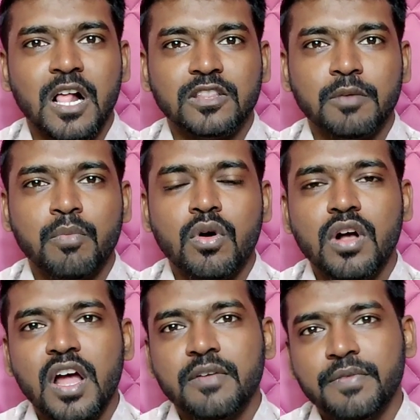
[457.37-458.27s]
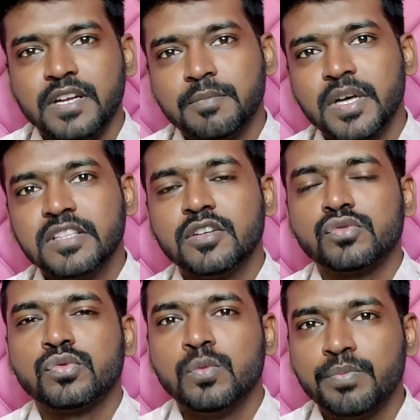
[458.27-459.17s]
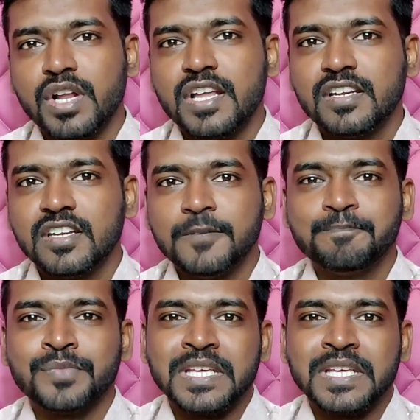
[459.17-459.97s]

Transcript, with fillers: அந்த பொக்கா எஃபெக்ட் பார்த்திங்கன்னா சூப்பராக இருக்குது